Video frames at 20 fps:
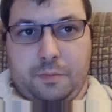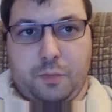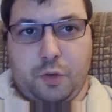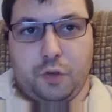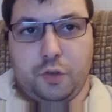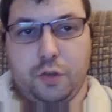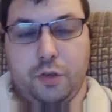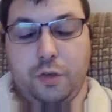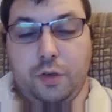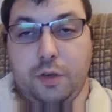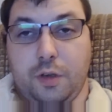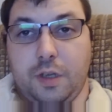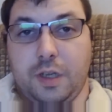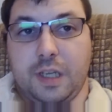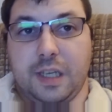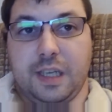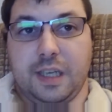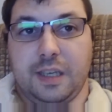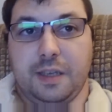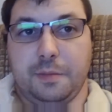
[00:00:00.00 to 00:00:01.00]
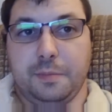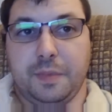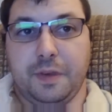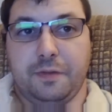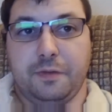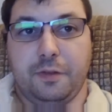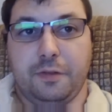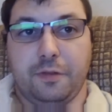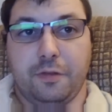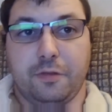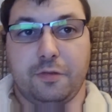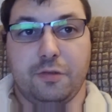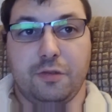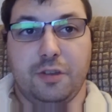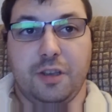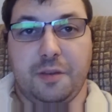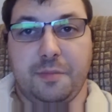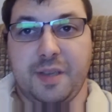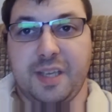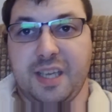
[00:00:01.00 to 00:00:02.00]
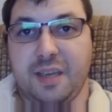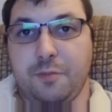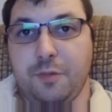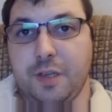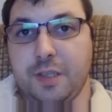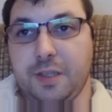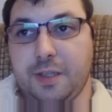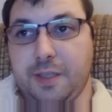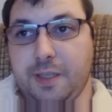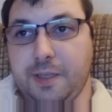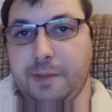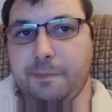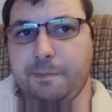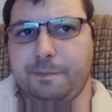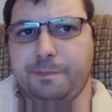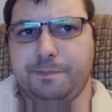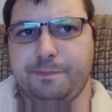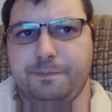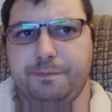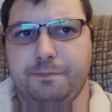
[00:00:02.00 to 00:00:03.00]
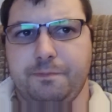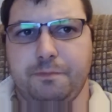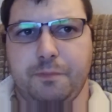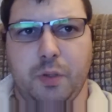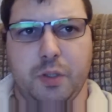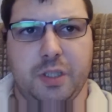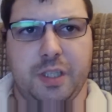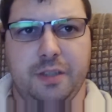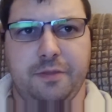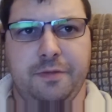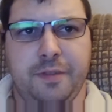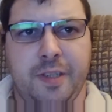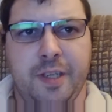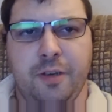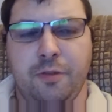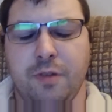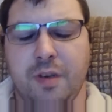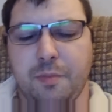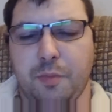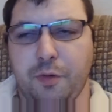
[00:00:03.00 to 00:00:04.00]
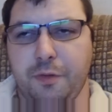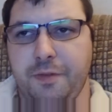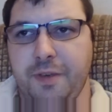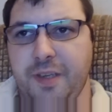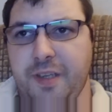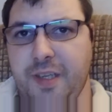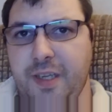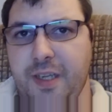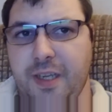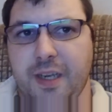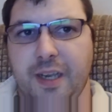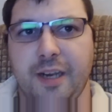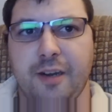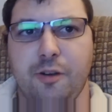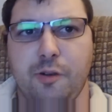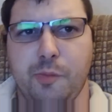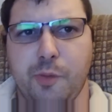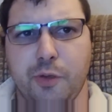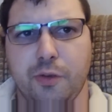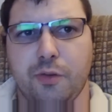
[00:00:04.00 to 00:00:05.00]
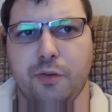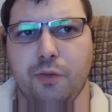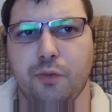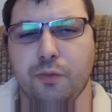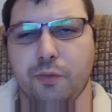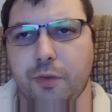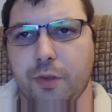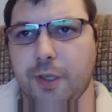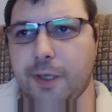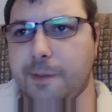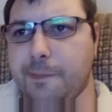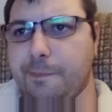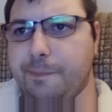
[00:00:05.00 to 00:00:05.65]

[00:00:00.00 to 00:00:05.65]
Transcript: Bonjour, bienvenue sur Scooter Mecha Boîte. Petite vidéo improvisée, règlement de compte.